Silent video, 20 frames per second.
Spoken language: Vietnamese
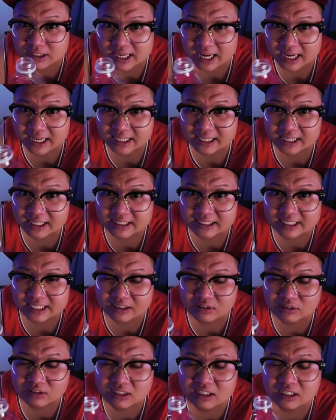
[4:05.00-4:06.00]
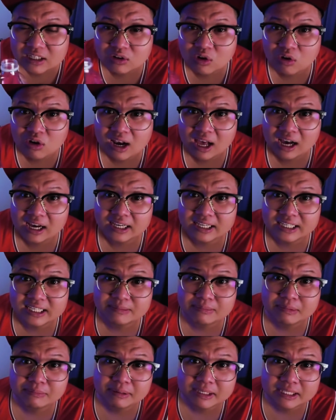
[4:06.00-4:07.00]
như vậy á, thì rất là có lợi
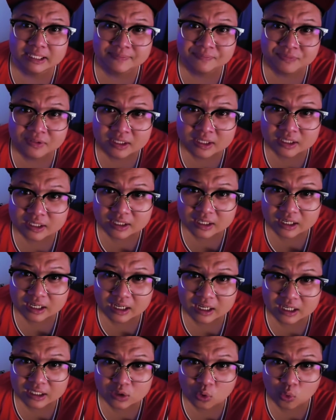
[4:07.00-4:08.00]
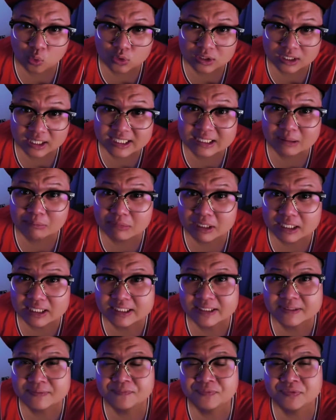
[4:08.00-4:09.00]
khi mà mình à, thu những cái tâm
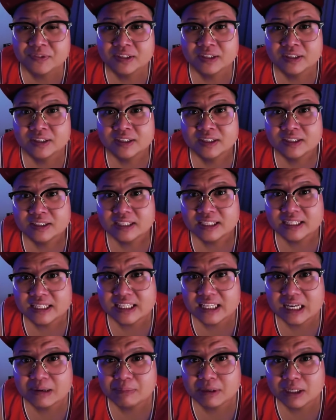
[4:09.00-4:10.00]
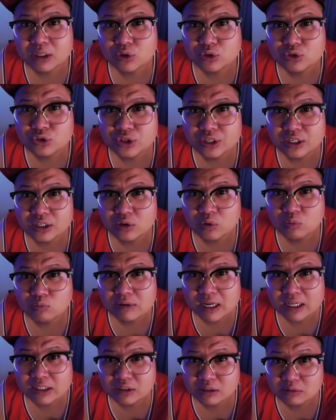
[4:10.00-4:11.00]
linh thì nãy giờ mình nói chuyện cũng
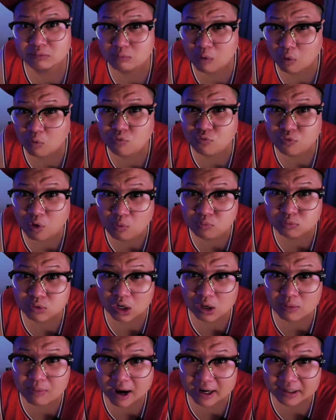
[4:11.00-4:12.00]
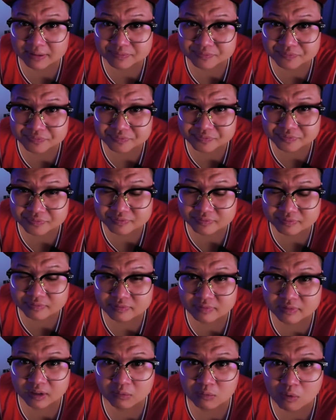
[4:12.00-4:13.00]
đã được 4 phút rồi các bạn
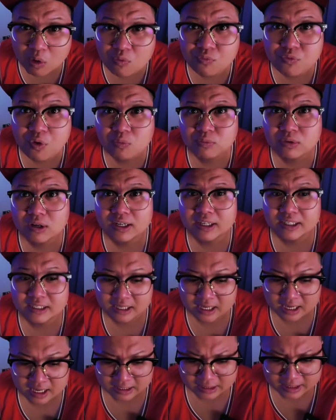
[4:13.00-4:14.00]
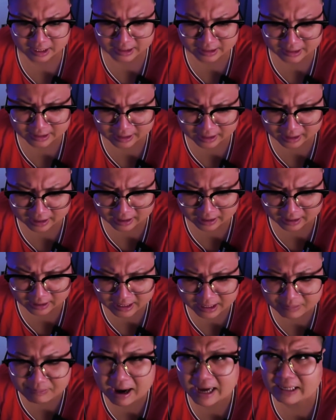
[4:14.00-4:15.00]
4 phút rồi thì à,
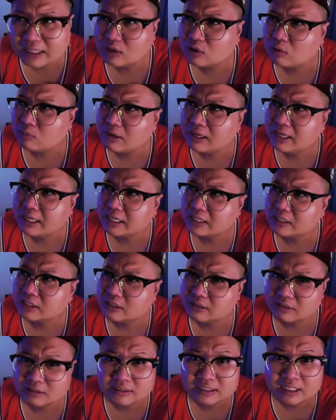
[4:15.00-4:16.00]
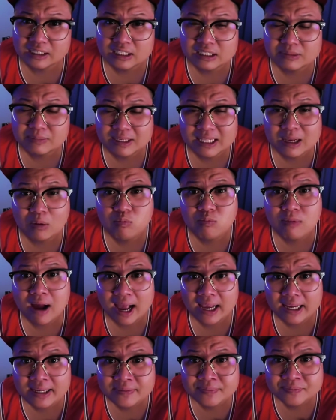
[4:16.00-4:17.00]
cái máy nó có cái hiện tượng nó sẽ bị nóng
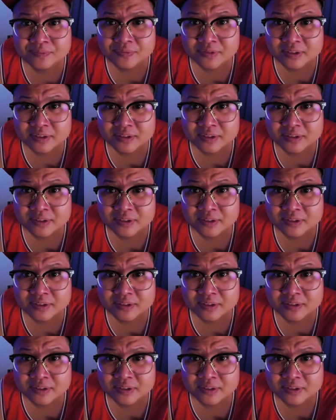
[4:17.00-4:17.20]
máy